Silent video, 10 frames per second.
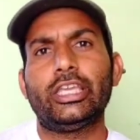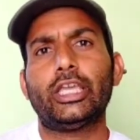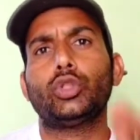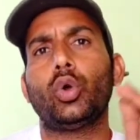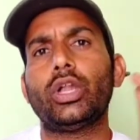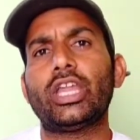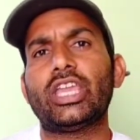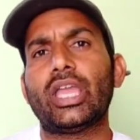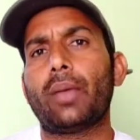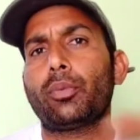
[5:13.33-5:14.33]
ये दो
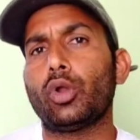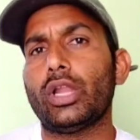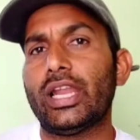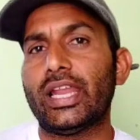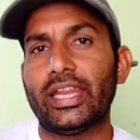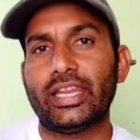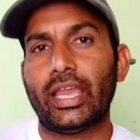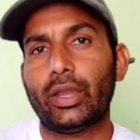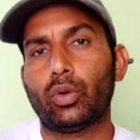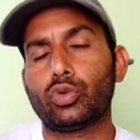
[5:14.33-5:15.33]
टिकिया आपको ले लेनी
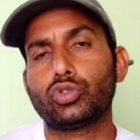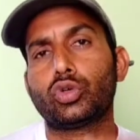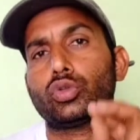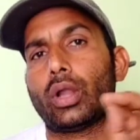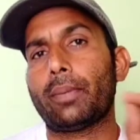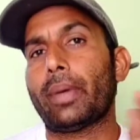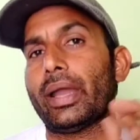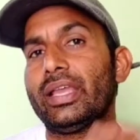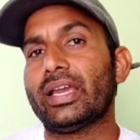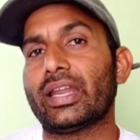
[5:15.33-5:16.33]
है और उसको थोड़ा
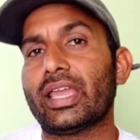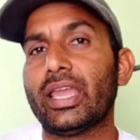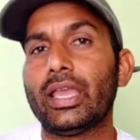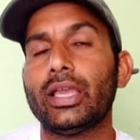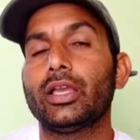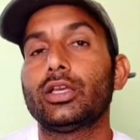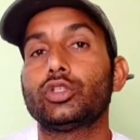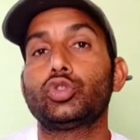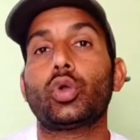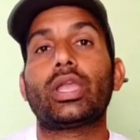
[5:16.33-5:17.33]
बारीक करके
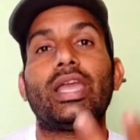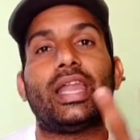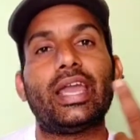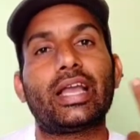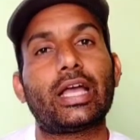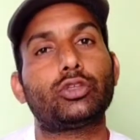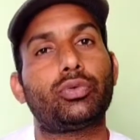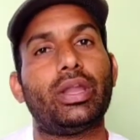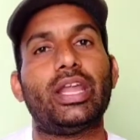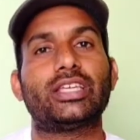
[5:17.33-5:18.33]
जो केले का
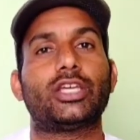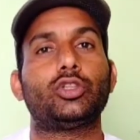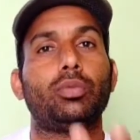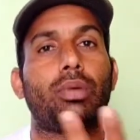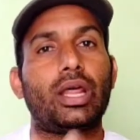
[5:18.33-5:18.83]
जो फल है साथियों